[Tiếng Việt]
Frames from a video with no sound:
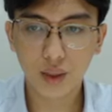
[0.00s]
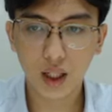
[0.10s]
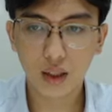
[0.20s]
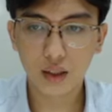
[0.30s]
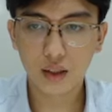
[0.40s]

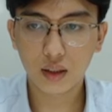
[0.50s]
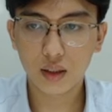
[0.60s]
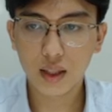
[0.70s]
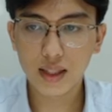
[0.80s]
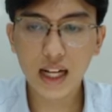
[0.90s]
đấy
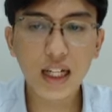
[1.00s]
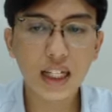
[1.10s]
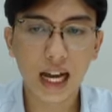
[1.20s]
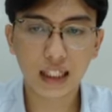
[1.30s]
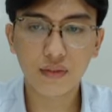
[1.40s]
xác
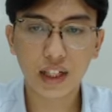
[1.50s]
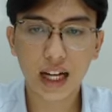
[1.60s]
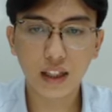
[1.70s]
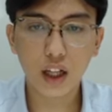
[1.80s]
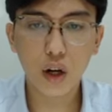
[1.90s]
định đánh là phải
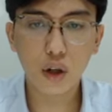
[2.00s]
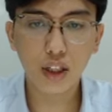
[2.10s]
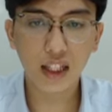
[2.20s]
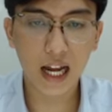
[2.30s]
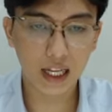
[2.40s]
đánh những cái con
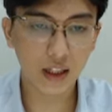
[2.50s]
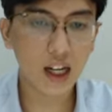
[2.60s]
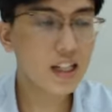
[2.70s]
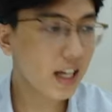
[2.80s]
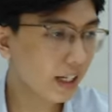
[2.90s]
như thế này ở
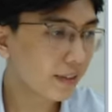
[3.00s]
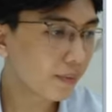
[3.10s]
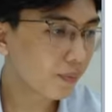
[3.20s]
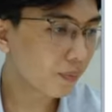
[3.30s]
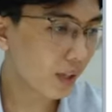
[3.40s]
kênh trên
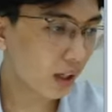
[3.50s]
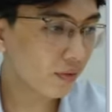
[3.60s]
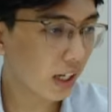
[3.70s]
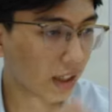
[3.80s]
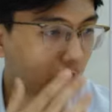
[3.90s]
nhá
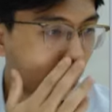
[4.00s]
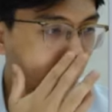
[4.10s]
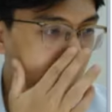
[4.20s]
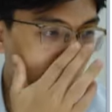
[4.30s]
phải đánh những con kênh